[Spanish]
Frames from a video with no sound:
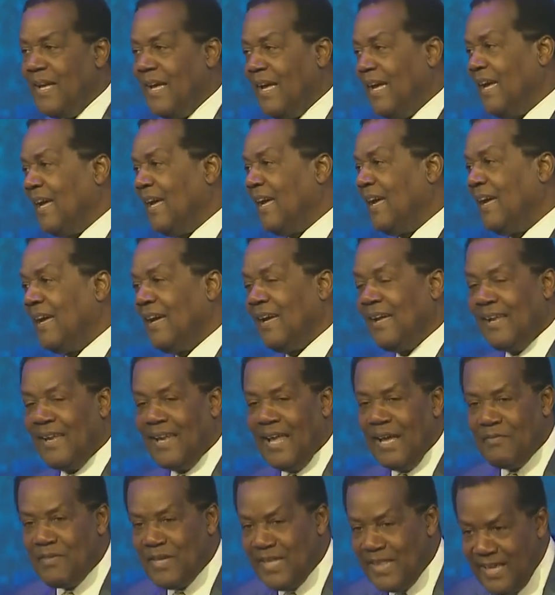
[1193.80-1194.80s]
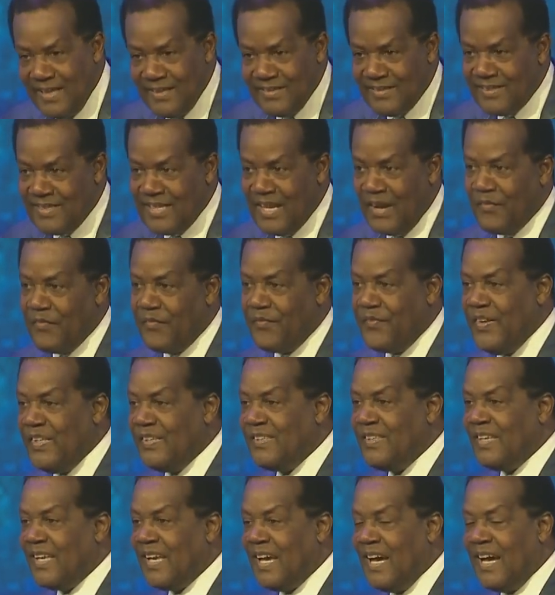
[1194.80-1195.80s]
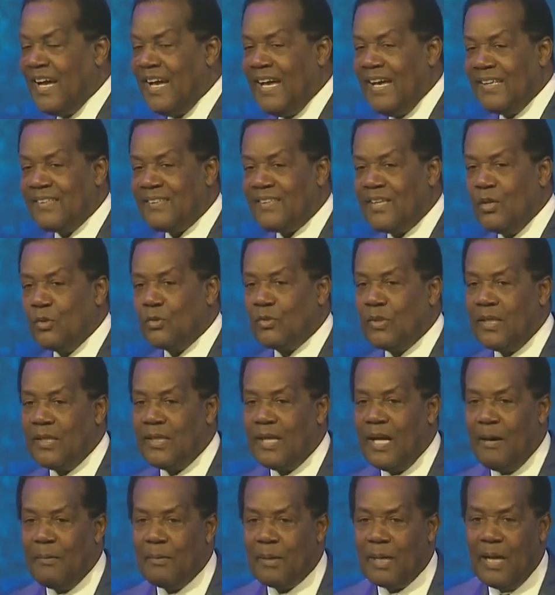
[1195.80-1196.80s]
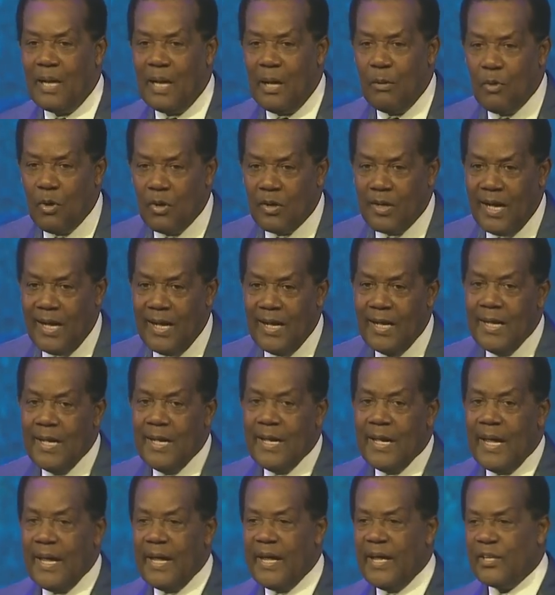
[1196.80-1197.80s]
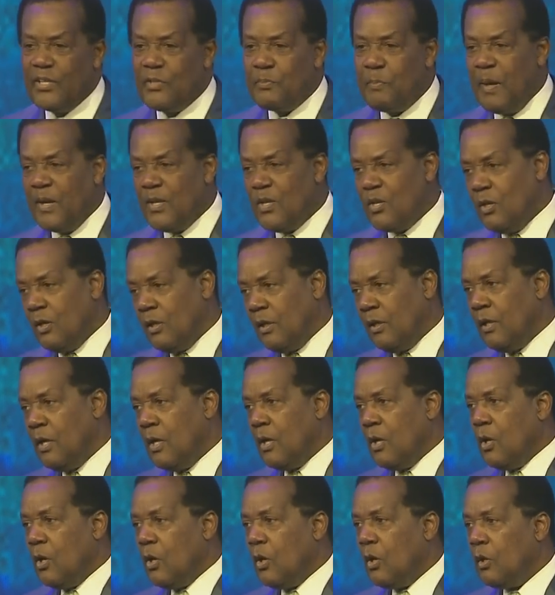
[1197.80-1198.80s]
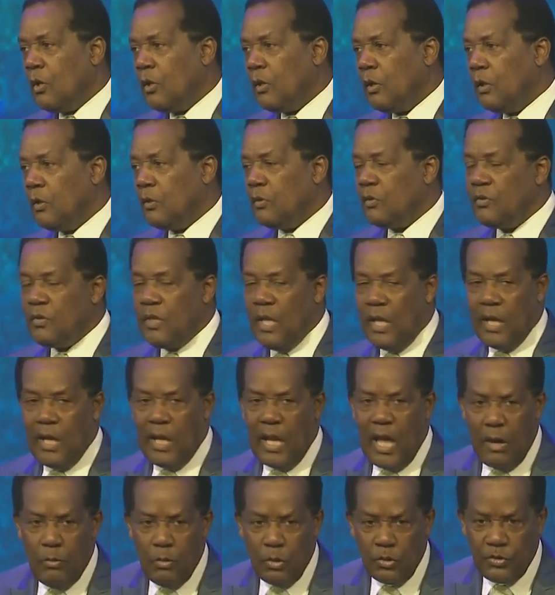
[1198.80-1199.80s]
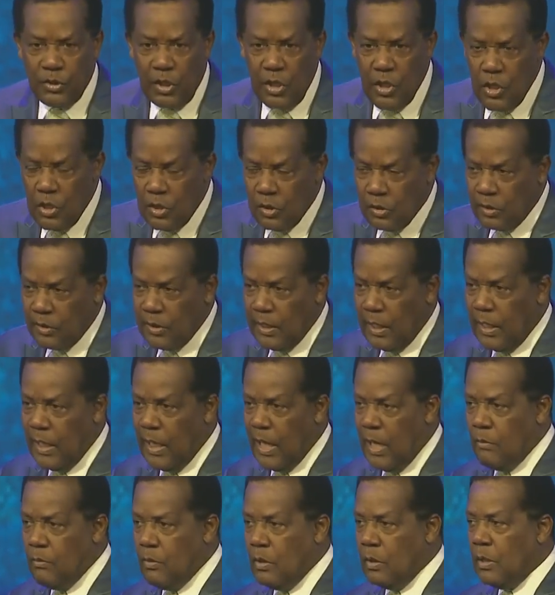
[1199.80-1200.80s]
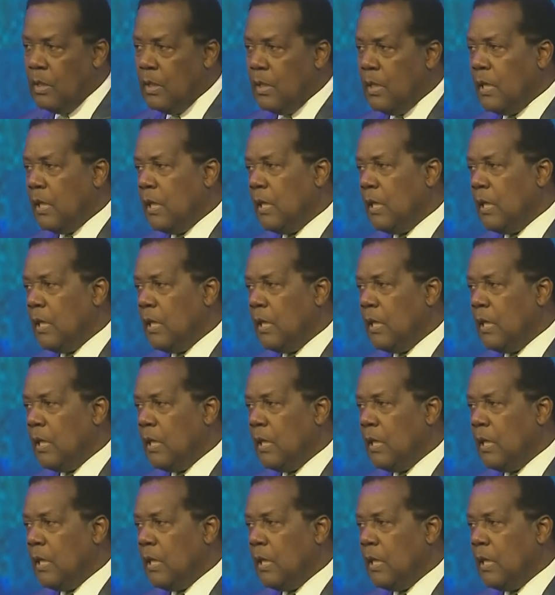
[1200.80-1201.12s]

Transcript: Eh, la evidencia física es que usted abra la boca en español. Te alabo, Señor, te alabo.